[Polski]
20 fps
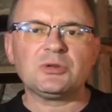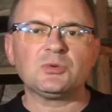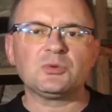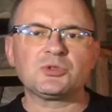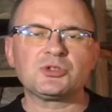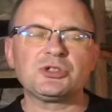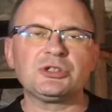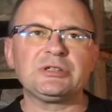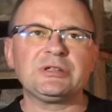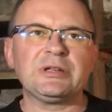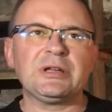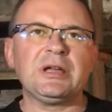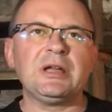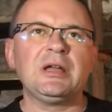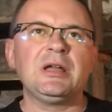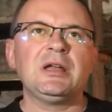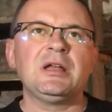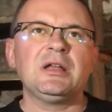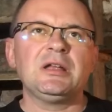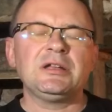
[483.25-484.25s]
użyte.
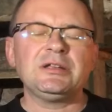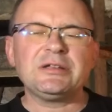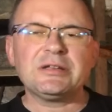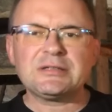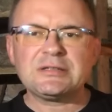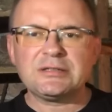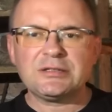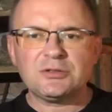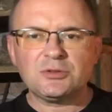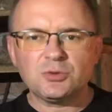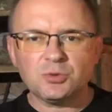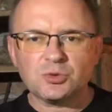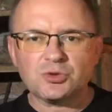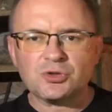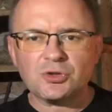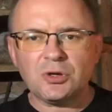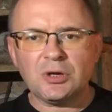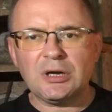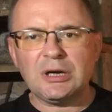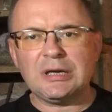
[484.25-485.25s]
Jest ich
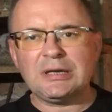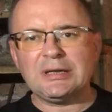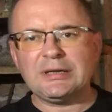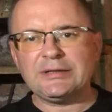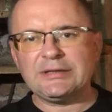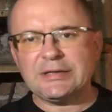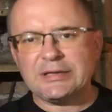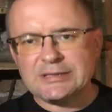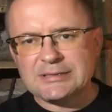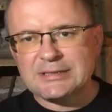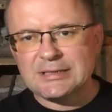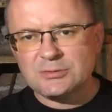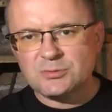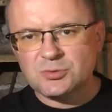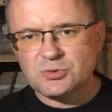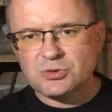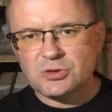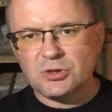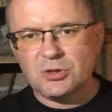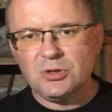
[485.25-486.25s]
dużo, ale nie za
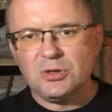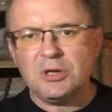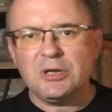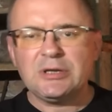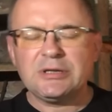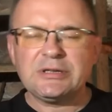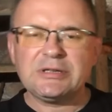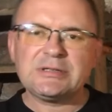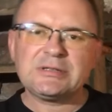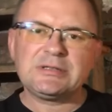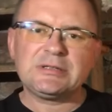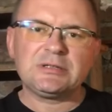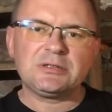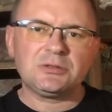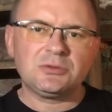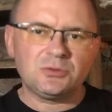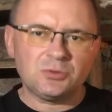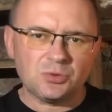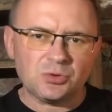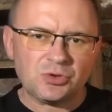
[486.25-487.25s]
dużo. Jest ich
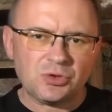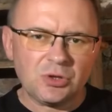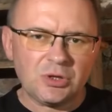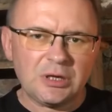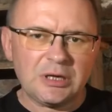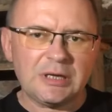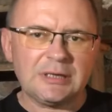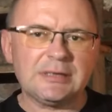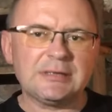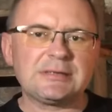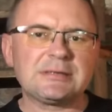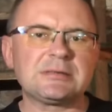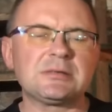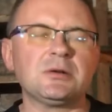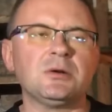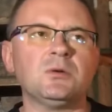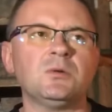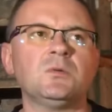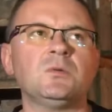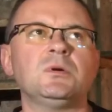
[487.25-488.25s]
dużo, ale
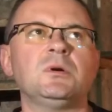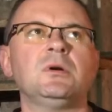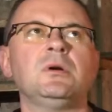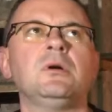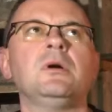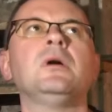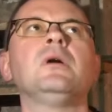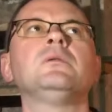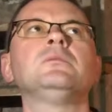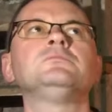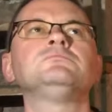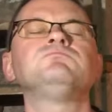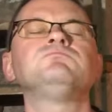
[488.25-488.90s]
są... E